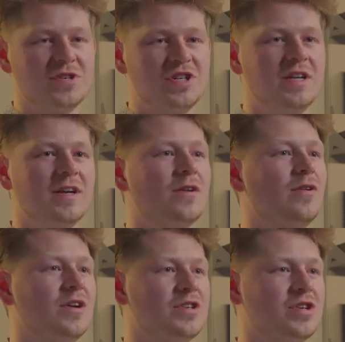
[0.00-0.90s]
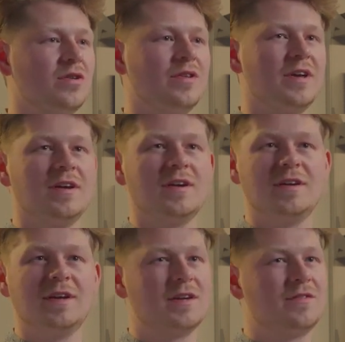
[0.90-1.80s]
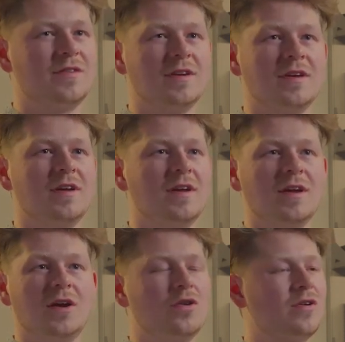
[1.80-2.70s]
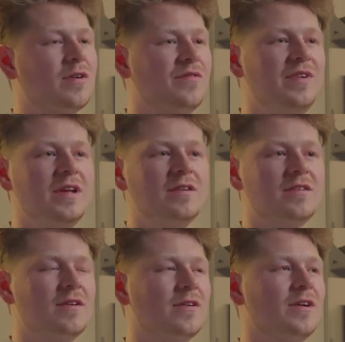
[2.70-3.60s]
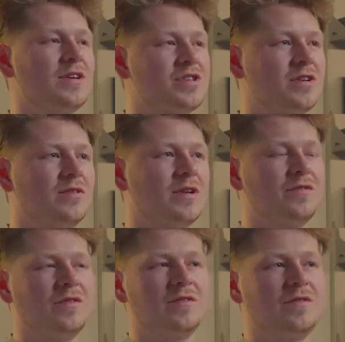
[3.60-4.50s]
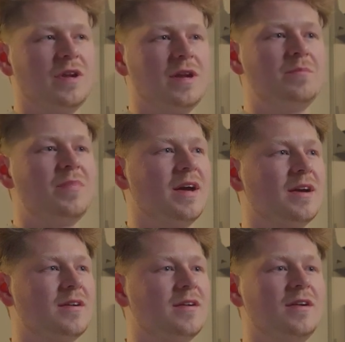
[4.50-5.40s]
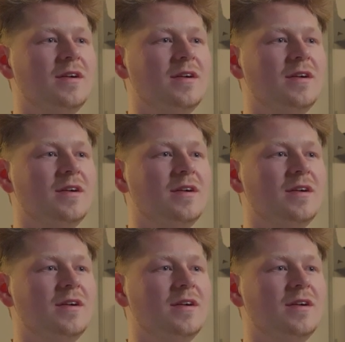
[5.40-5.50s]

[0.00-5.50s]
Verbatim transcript: Maschinengeräusche oder irgendwie auch Windgeräusche oder von, von einem Berg